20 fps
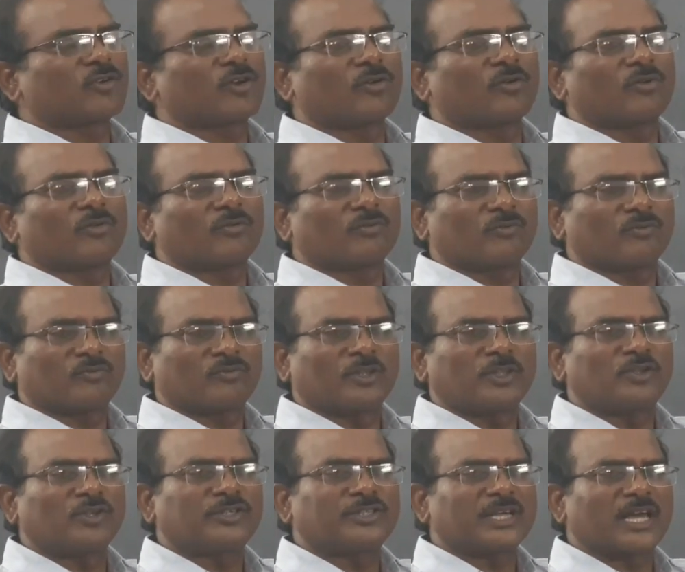యొక్క
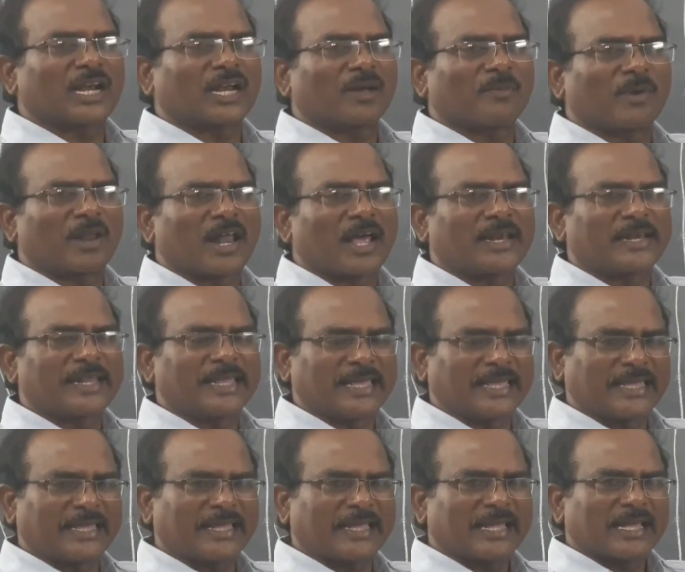విద్యుత్ చాలక బలాన్ని
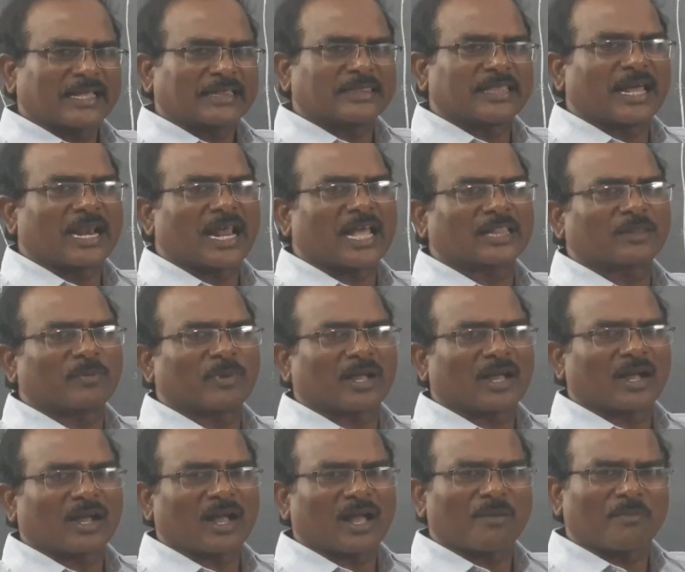
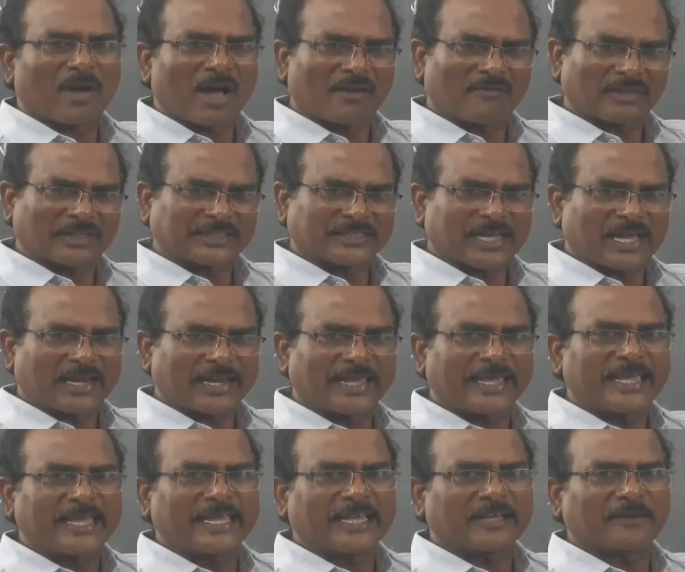ధనాత్మకంగా భావించాలి